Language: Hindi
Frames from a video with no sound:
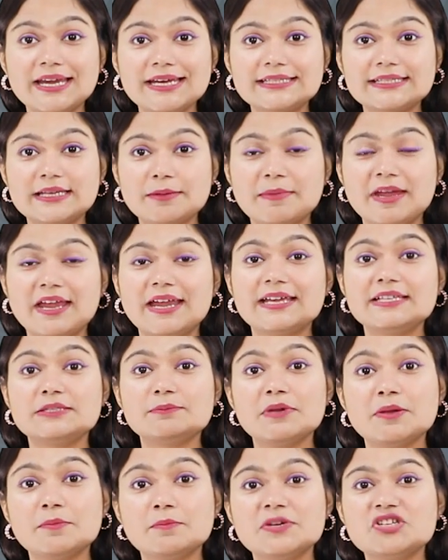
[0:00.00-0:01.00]
के समय
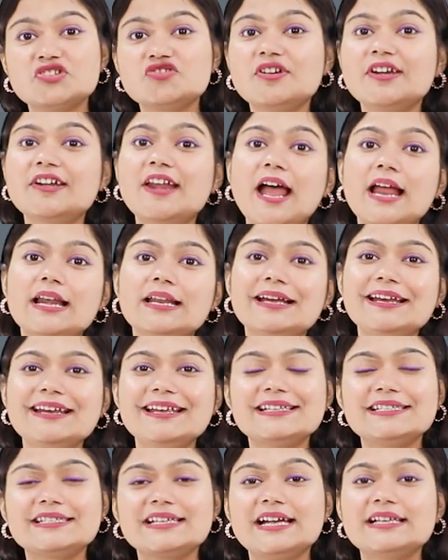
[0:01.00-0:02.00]
इसमें मिश्री डालकर
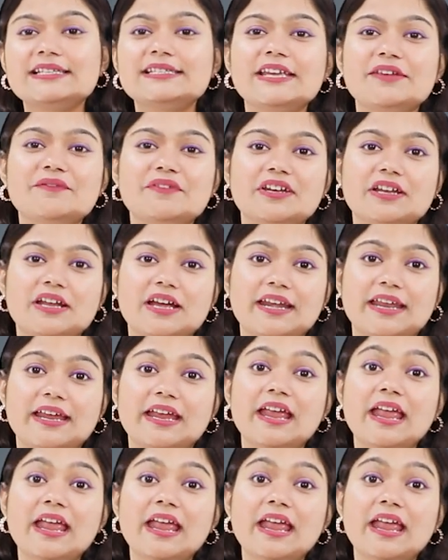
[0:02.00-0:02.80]
इसका सेवन करें